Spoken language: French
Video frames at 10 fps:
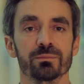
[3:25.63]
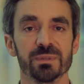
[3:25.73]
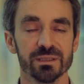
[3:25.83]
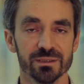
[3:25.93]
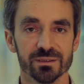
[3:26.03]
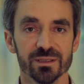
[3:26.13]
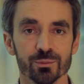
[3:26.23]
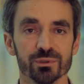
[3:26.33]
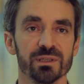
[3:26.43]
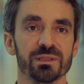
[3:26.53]
mais des
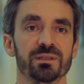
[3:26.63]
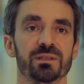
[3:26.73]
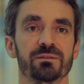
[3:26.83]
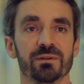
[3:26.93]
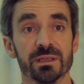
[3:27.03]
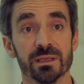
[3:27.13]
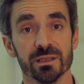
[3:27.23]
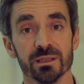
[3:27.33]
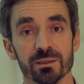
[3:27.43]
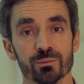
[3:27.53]
modalités d'éveil
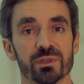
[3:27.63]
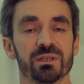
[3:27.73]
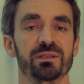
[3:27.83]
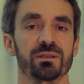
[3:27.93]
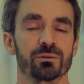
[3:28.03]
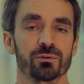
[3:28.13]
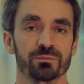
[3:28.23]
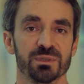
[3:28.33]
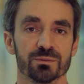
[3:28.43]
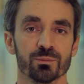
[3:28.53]
et des modalités
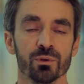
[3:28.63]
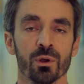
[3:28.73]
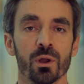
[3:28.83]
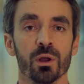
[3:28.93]
d'endormissement